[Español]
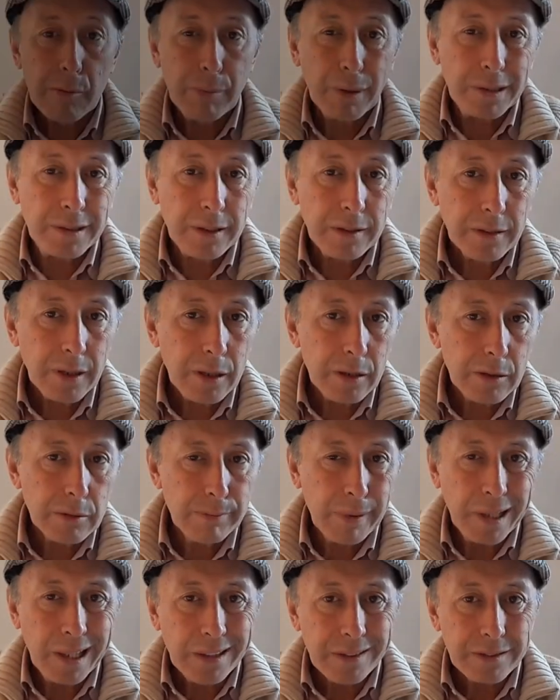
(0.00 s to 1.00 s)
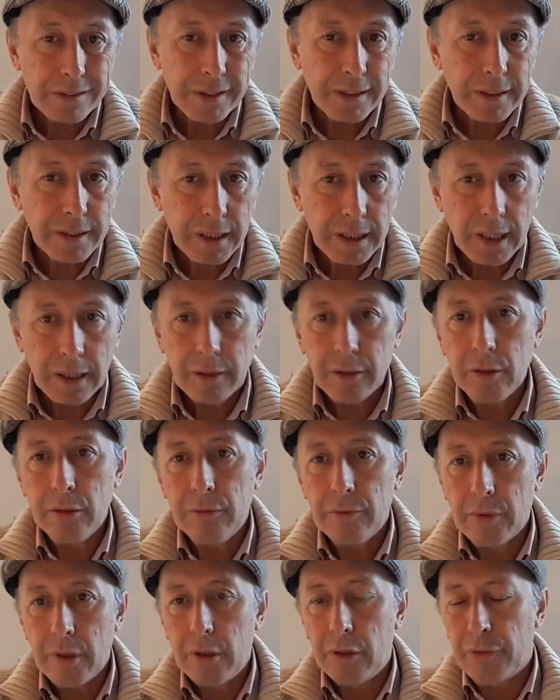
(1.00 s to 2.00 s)
Presentado para el
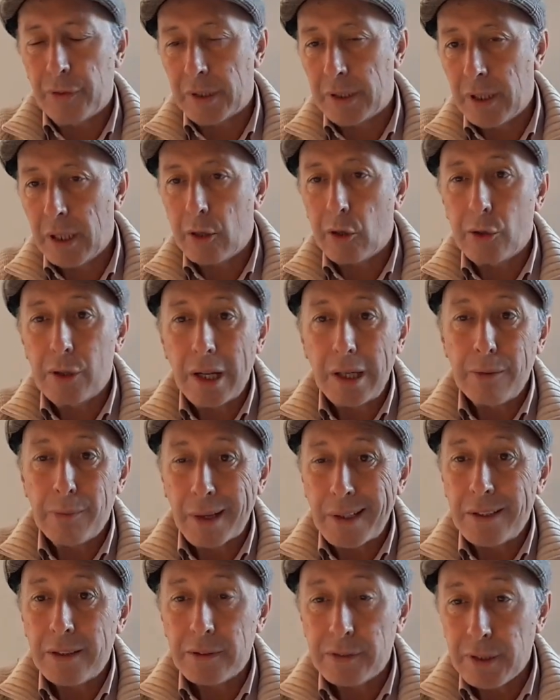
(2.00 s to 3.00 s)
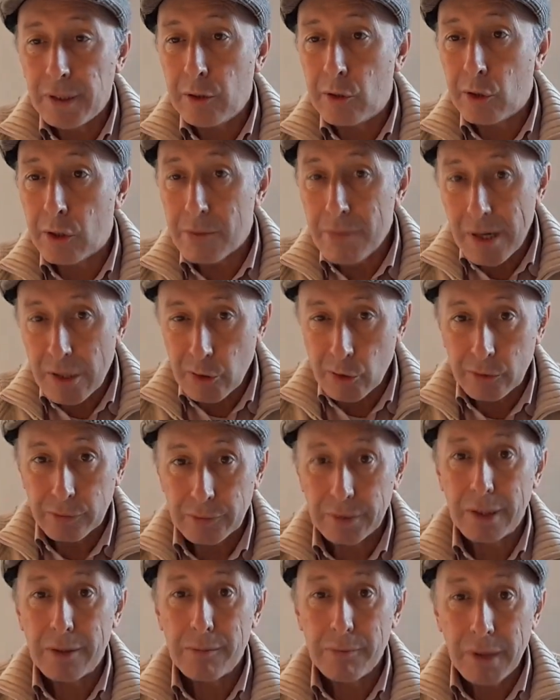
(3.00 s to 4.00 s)
centenario de los festejos del 25 de mayo
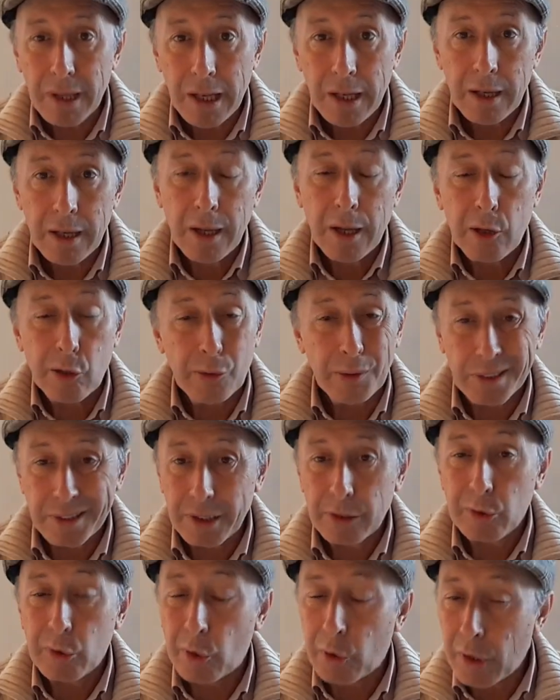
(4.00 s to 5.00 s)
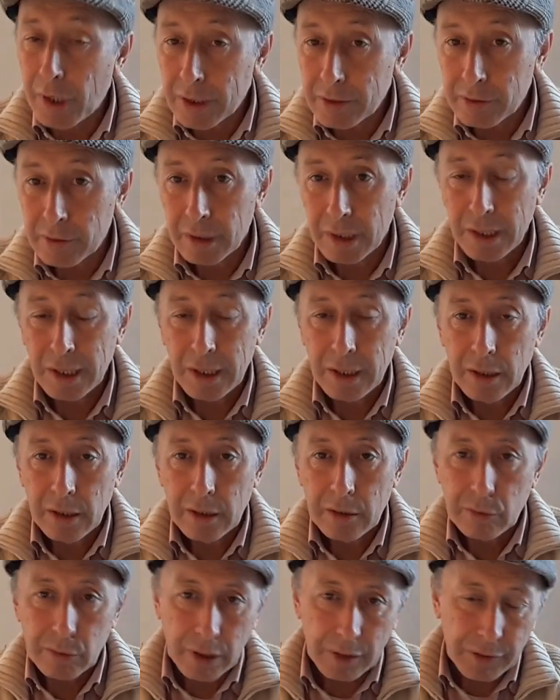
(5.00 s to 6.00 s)
de 1910,
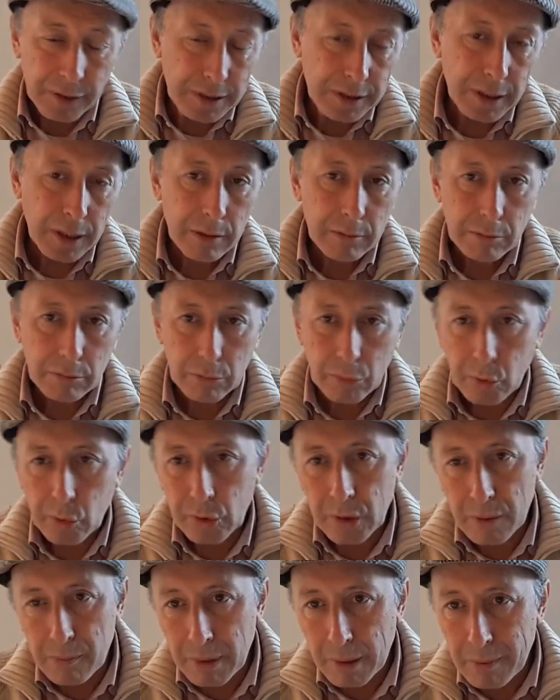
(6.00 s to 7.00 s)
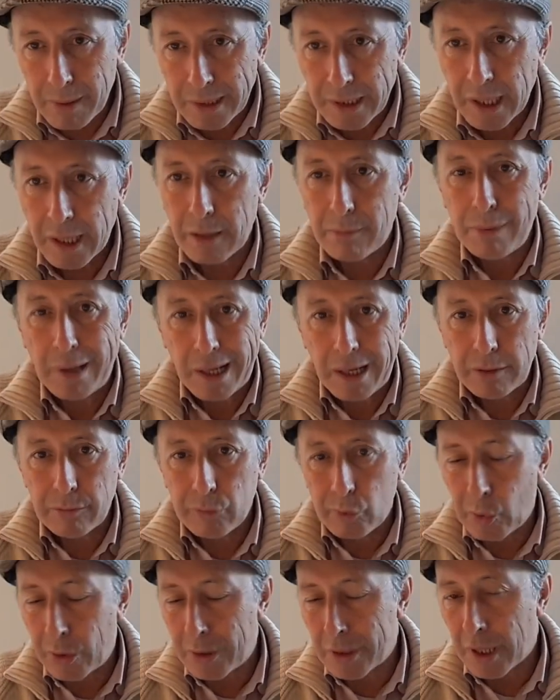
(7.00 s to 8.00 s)
una fecha muy emblemática para
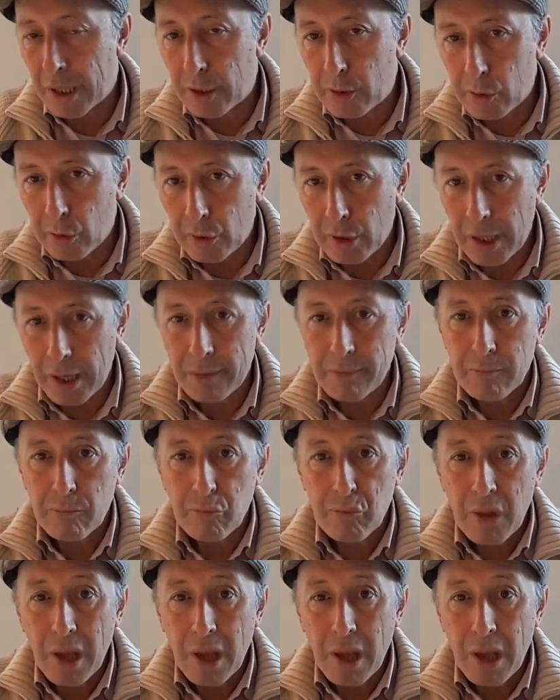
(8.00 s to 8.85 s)
nuestra historia,